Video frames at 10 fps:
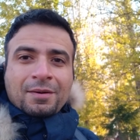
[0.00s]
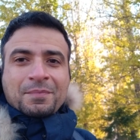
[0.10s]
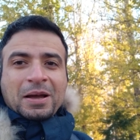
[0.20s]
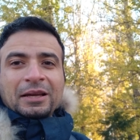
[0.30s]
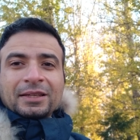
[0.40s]

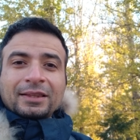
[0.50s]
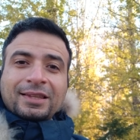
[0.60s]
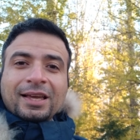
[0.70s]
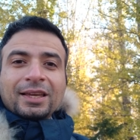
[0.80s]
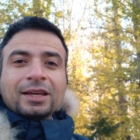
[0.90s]
أما
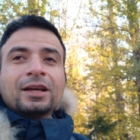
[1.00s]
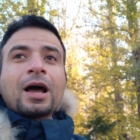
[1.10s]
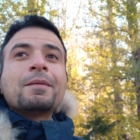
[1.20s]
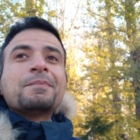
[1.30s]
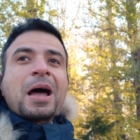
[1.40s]
ينتهي
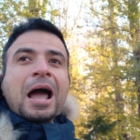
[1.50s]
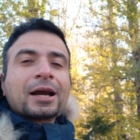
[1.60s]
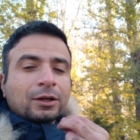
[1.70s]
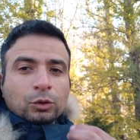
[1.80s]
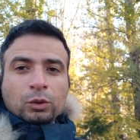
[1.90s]
أما
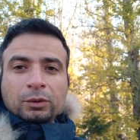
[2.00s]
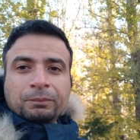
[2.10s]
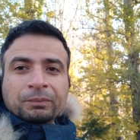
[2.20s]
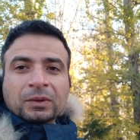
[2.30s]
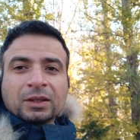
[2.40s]
أكله
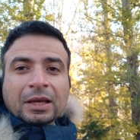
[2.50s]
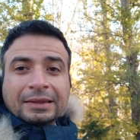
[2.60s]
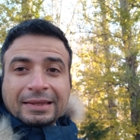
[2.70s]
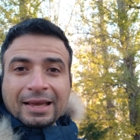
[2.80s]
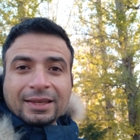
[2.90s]

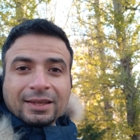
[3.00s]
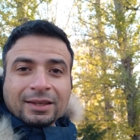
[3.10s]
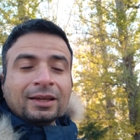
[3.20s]
ينتهي